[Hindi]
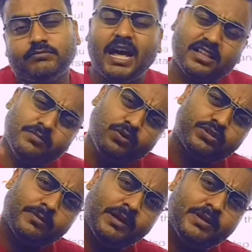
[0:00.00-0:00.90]
भारत में
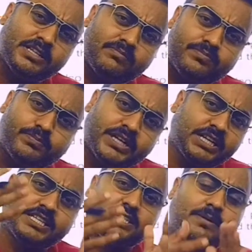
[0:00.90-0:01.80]
उस समय भी जब
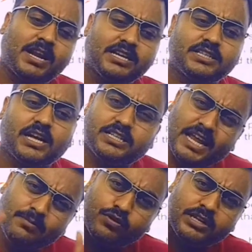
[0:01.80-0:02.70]
ब्रिटिश साम्राज्य था
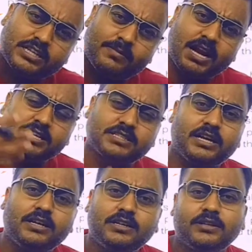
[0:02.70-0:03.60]
चाहे मुगल साम्राज्य
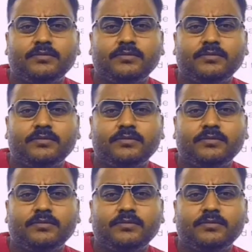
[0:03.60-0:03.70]
था